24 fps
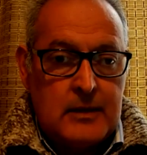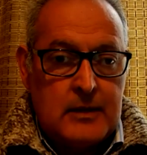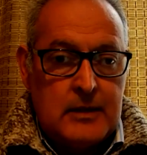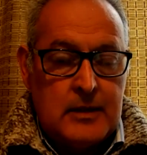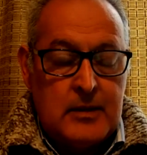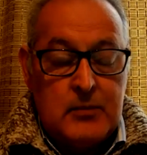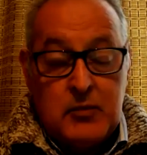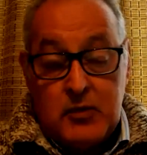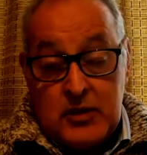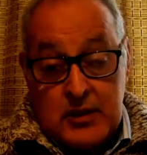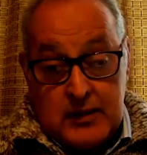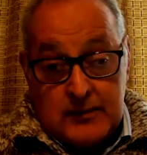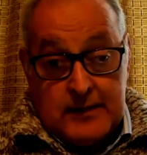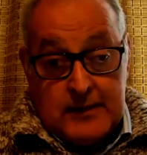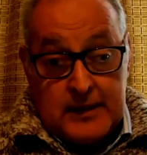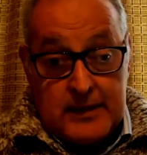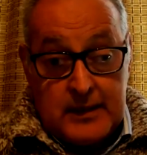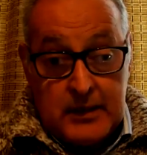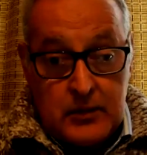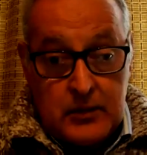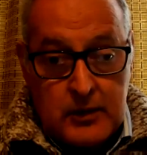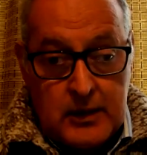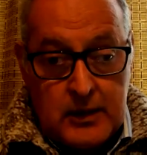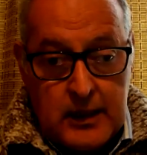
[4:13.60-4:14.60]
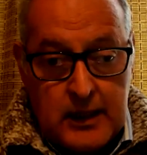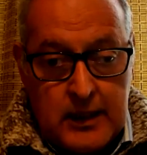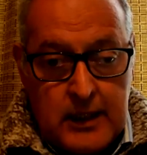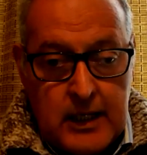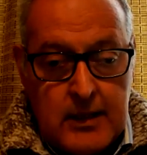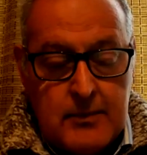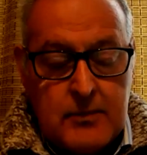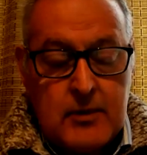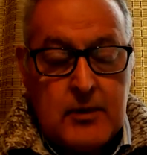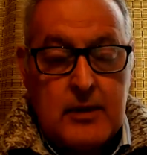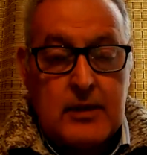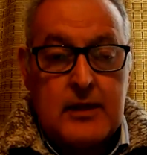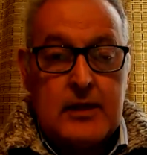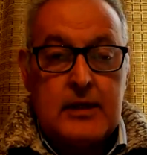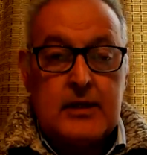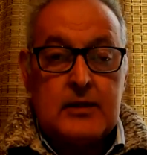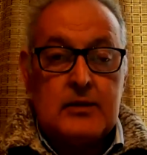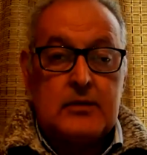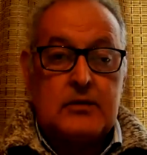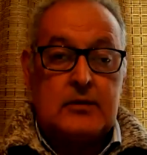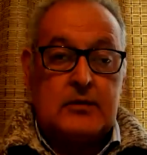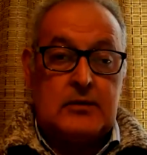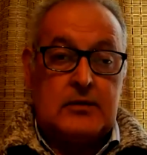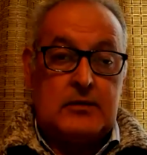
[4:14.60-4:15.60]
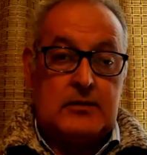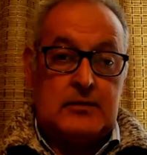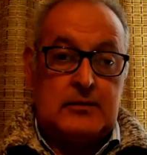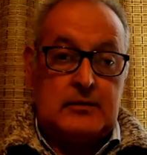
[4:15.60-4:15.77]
Y muchas veces nos quejamos de eso.